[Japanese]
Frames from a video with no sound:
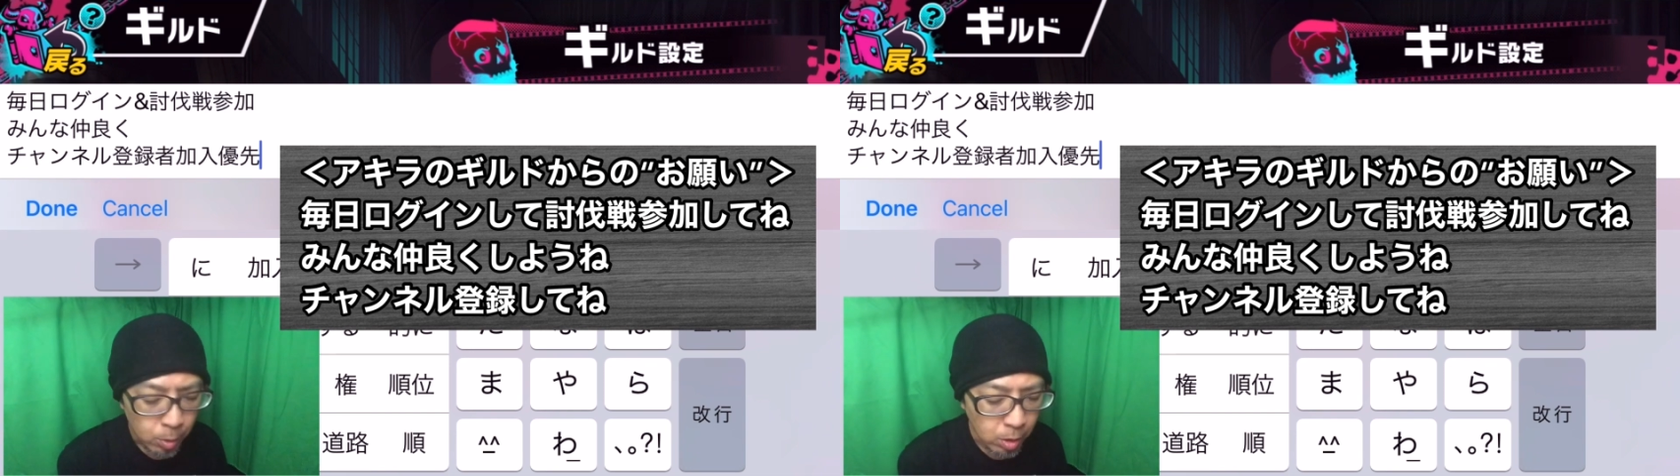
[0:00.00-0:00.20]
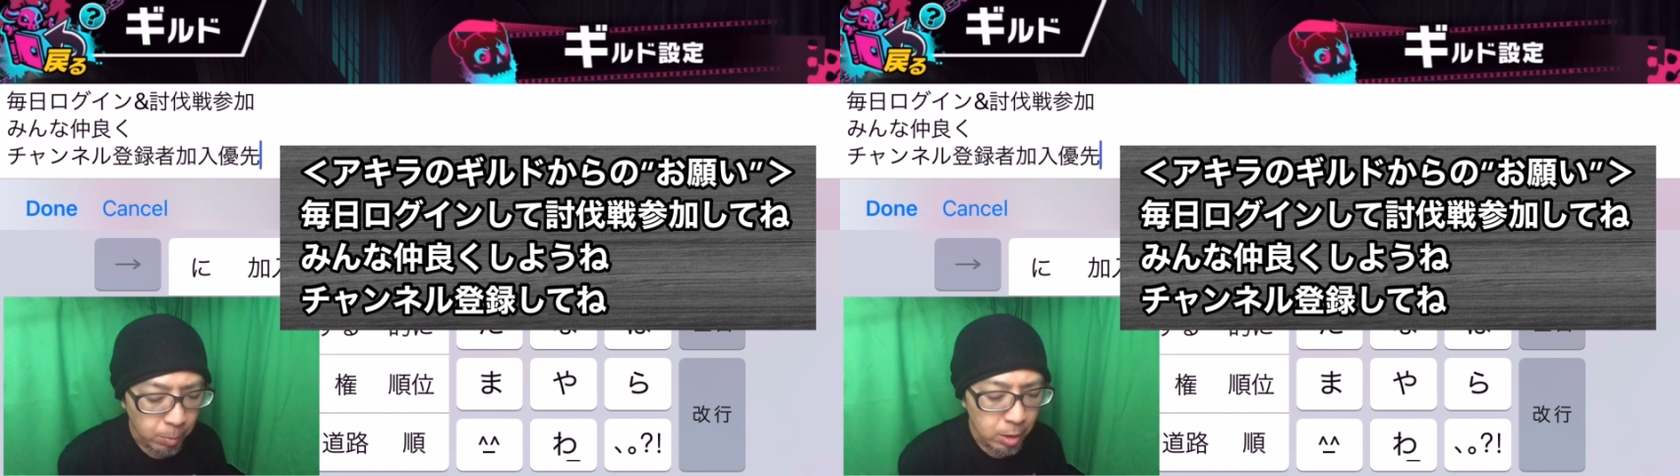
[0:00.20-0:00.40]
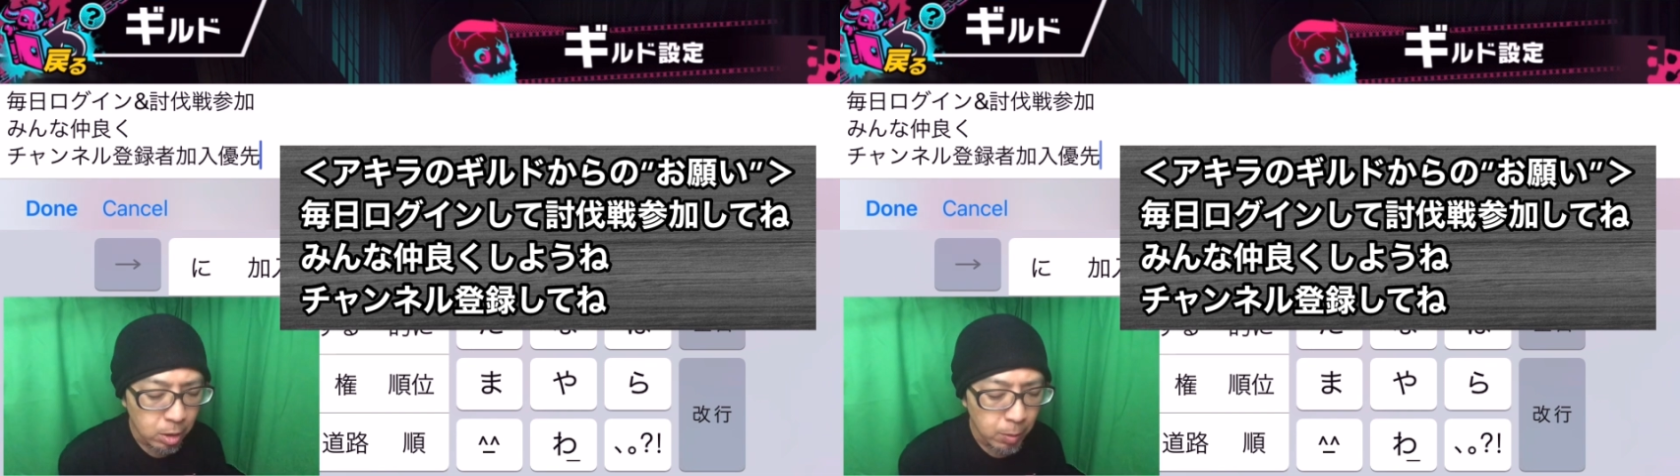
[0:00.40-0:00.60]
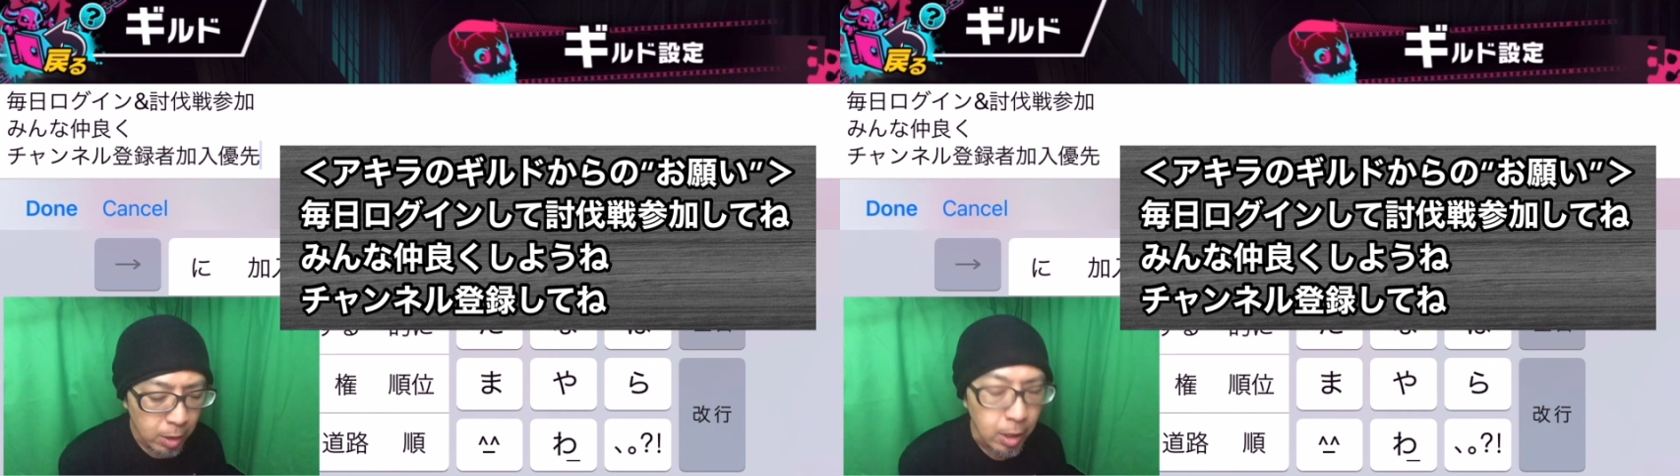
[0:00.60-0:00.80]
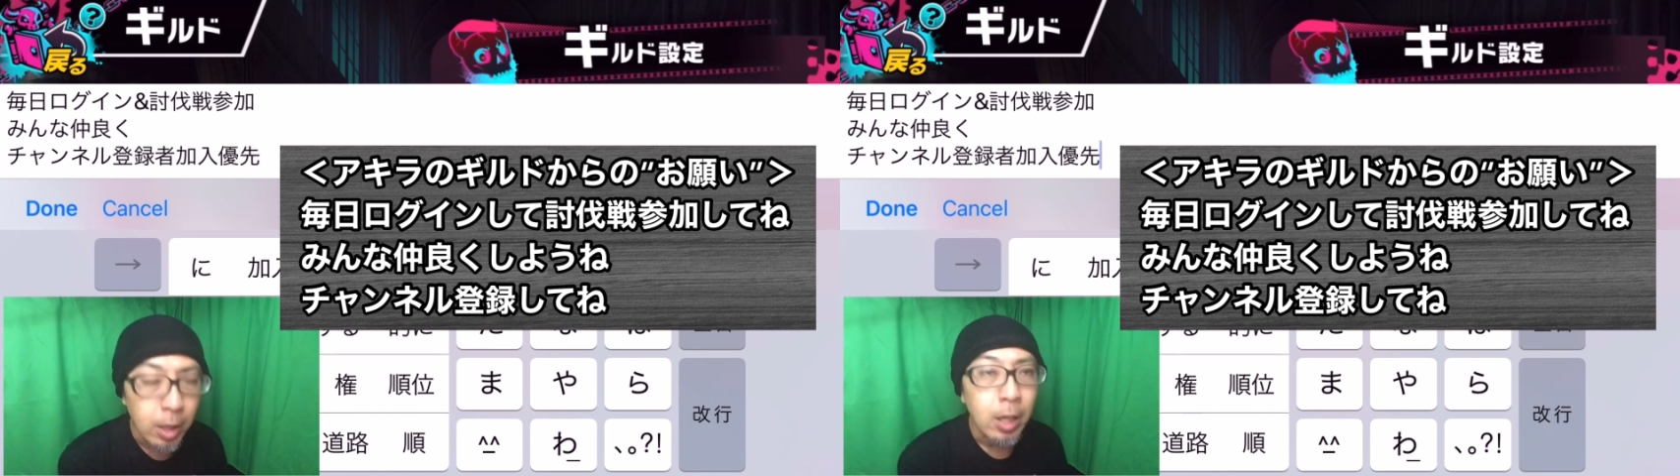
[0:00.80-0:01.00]
そして3つ
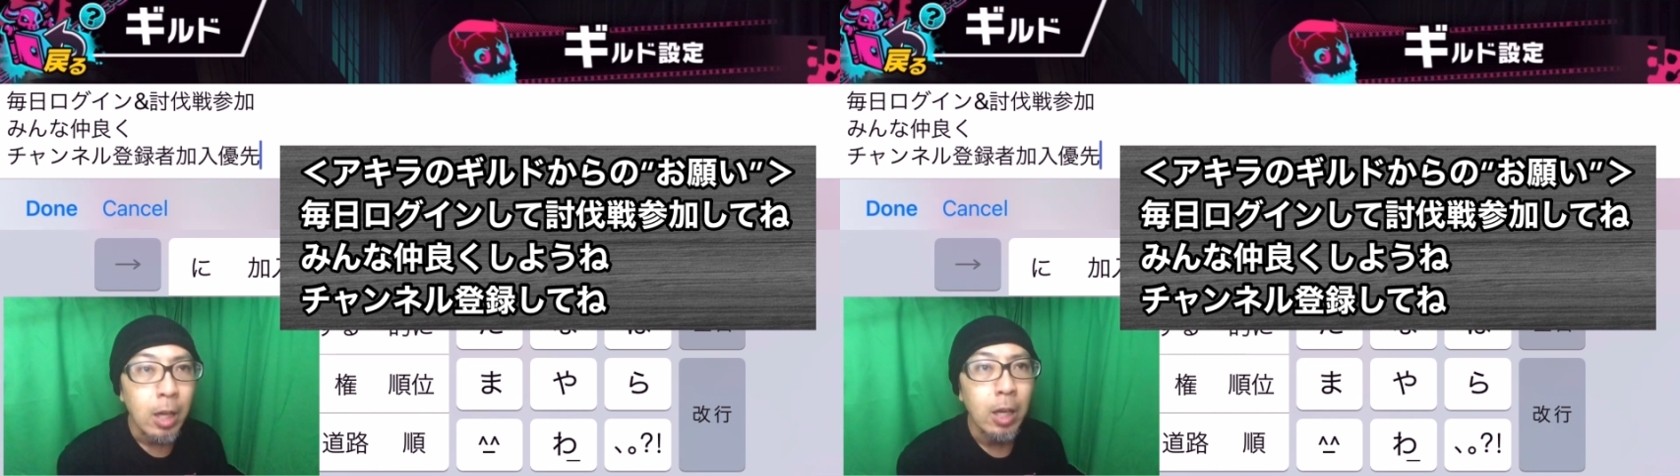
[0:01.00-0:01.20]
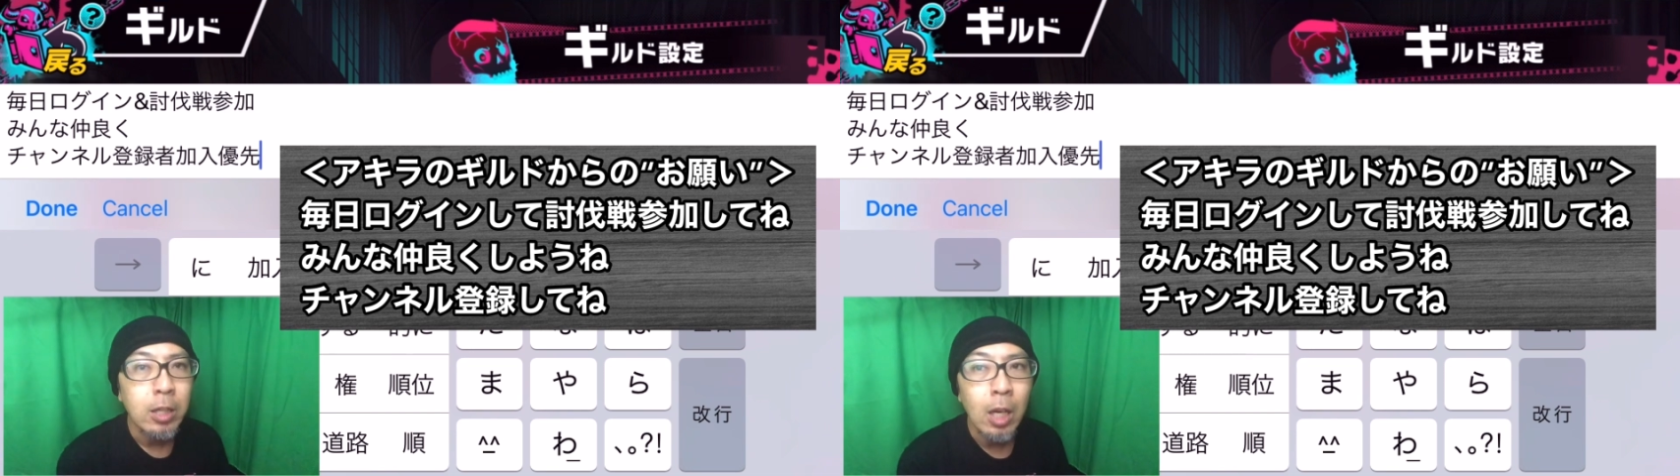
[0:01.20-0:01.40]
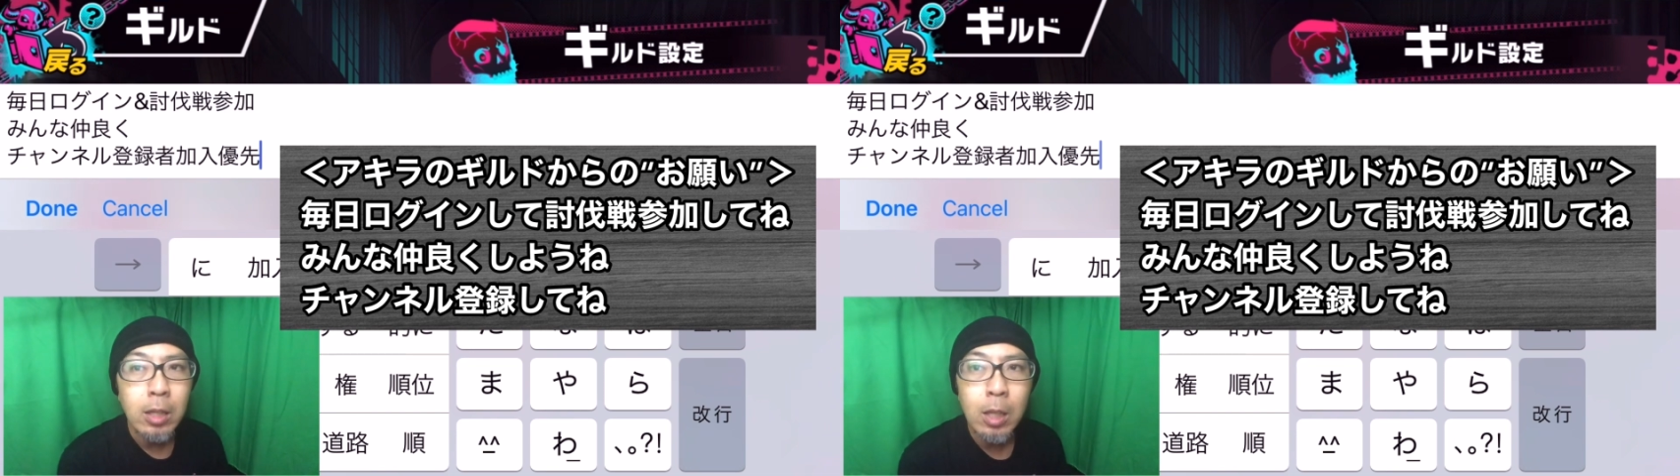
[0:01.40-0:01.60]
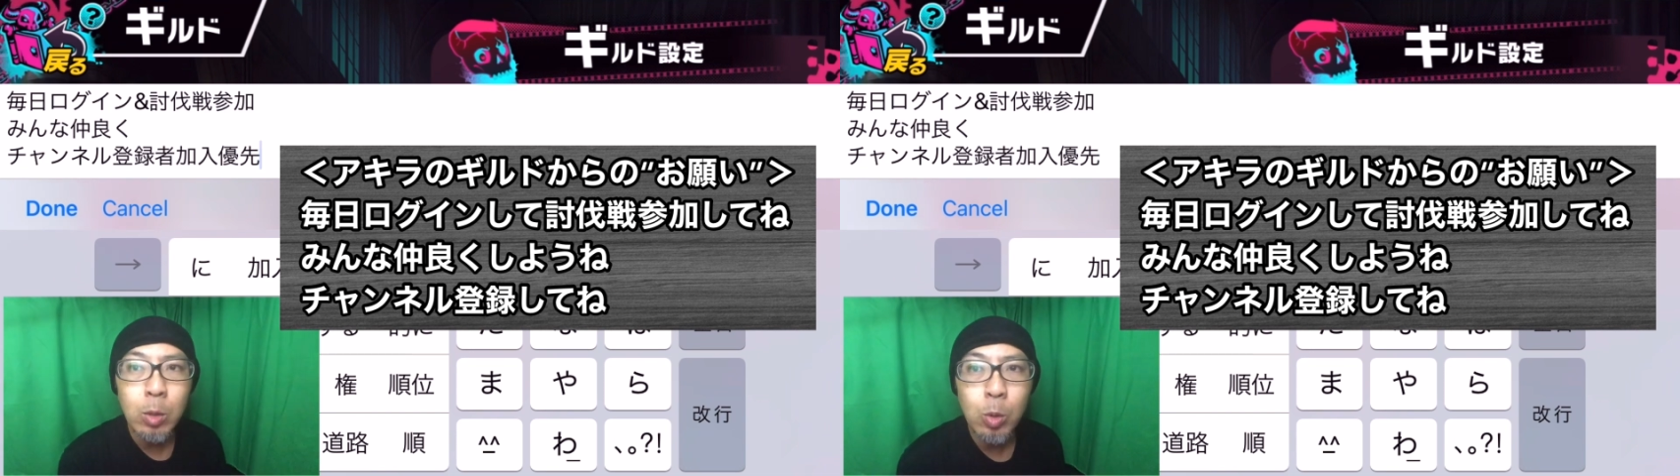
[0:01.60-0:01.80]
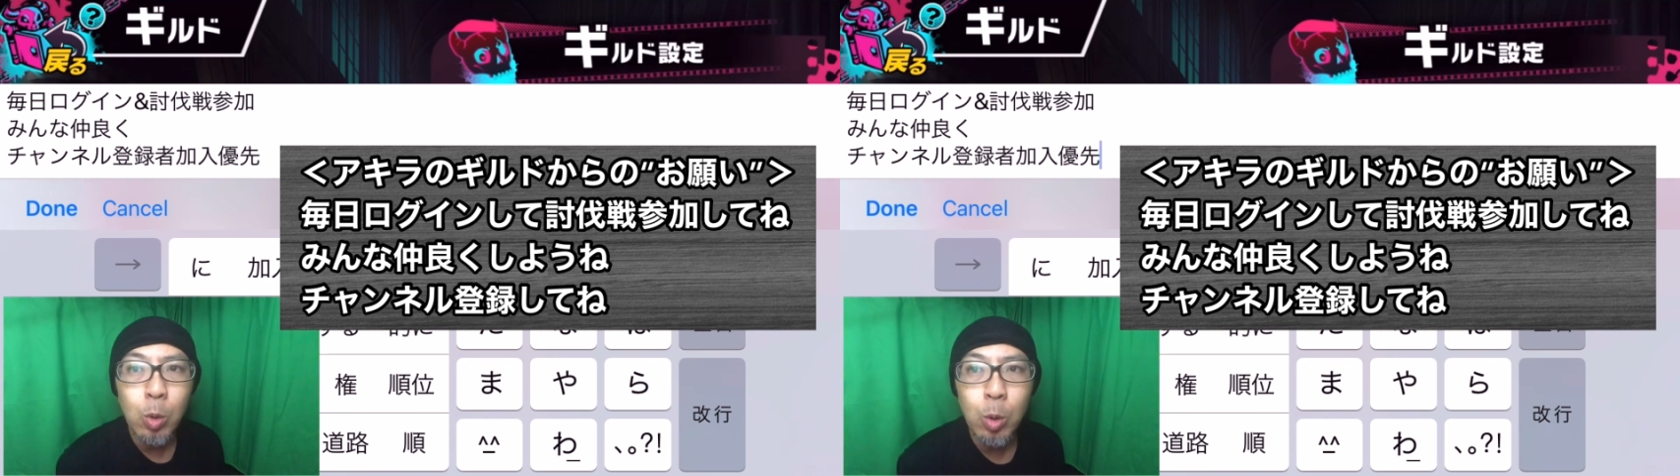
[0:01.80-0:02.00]
目に、え
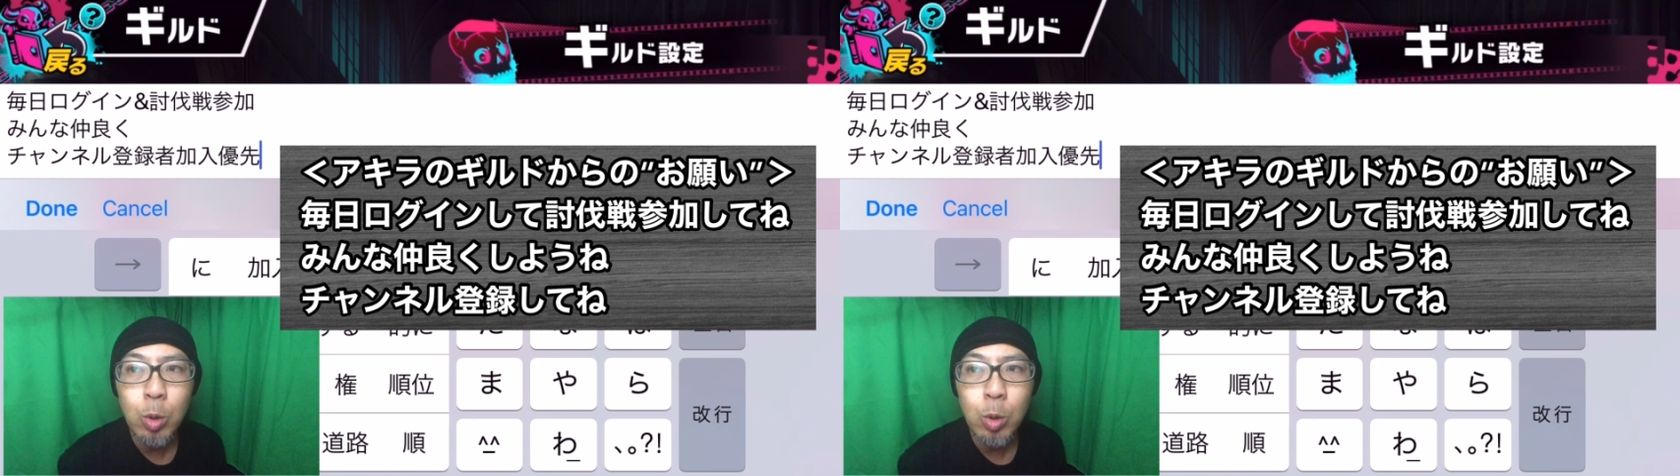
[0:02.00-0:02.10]
チャンネル登